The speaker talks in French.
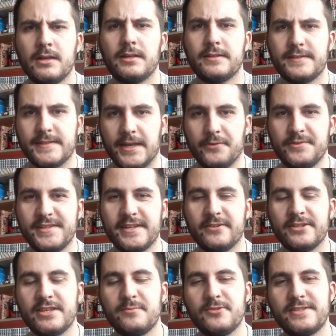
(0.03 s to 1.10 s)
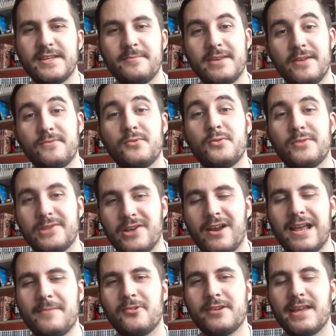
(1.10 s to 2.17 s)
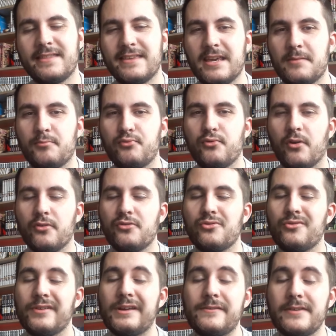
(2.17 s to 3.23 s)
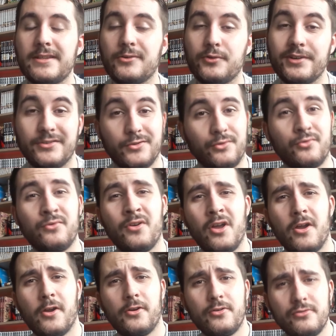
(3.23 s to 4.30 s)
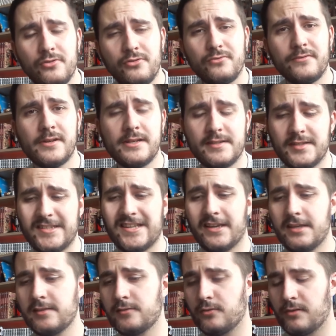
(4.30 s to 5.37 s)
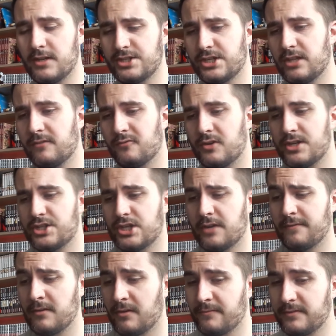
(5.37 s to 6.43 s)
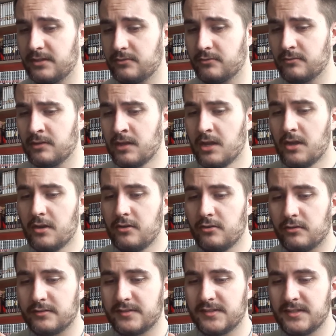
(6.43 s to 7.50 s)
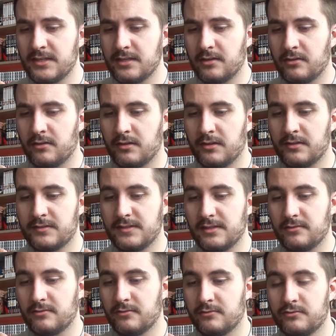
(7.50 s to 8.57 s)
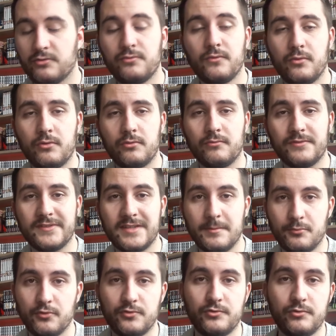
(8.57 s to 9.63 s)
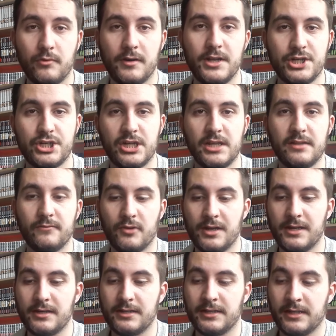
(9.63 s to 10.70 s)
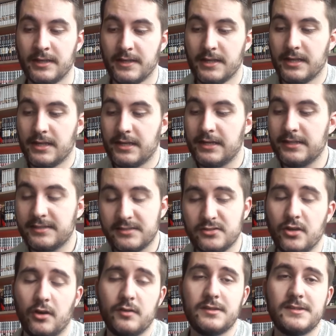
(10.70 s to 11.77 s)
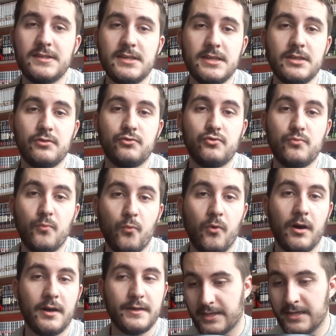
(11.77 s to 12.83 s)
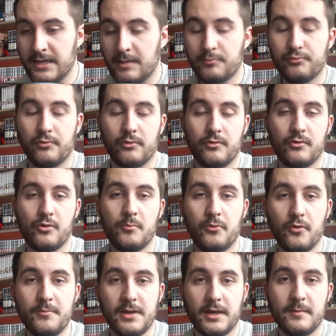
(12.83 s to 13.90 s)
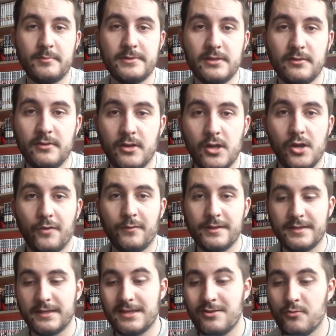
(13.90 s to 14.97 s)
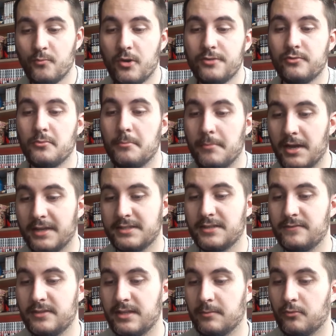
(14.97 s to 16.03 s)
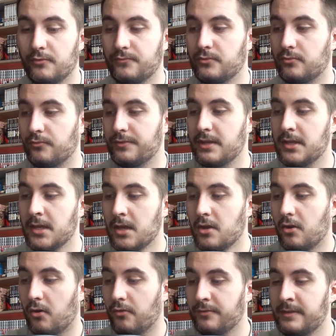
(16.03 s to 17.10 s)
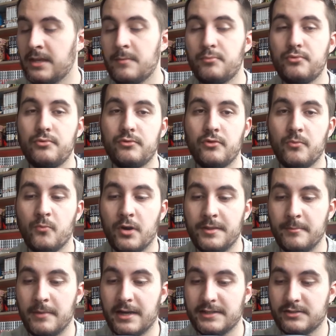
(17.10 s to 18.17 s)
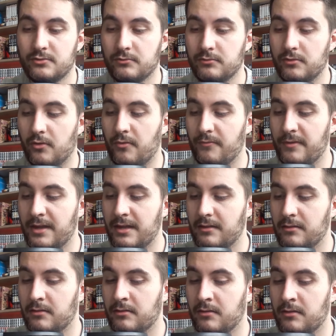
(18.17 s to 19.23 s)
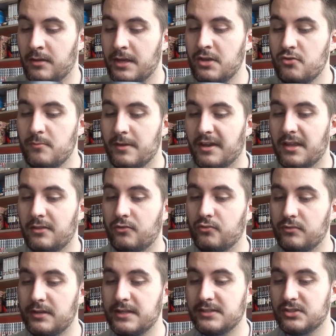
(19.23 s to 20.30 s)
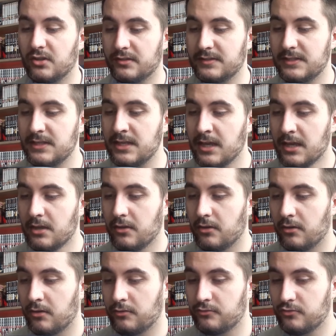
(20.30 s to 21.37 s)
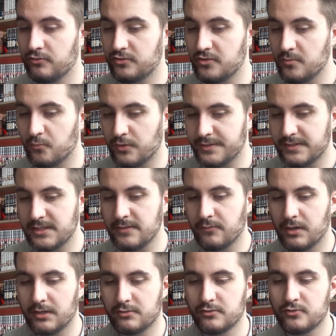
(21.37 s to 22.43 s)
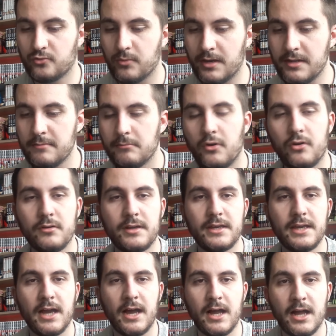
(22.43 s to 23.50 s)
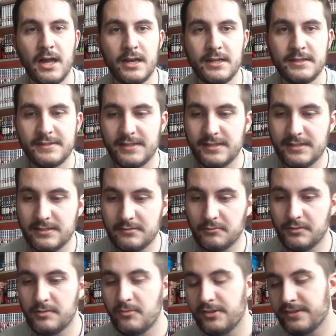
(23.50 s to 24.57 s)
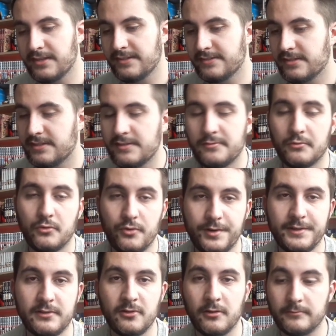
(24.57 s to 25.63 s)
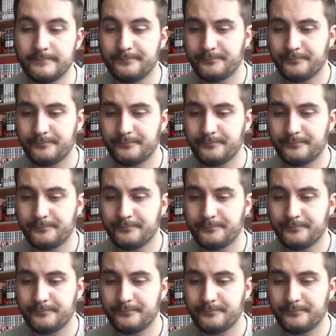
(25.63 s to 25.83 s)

Salut c'est Quantibus et bienvenue dans la Mangatech pour une nouvelle vidéo et surtout une nouvelle série sur la chaîne. Voilà, j'avais envie de lancer euh, cette, euh, ce nouveau concept sur la chaîne, voilà, les, les sorties du mois. Et là pour euh, le premier épisode, on va attaquer le mois de mars évidemment vu qu'on est en début de mois de mars. Donc on va énumérer toutes les sorties de ce mois-ci, voilà, que ce soit les mangas, les éditions limitées, les éditions collector,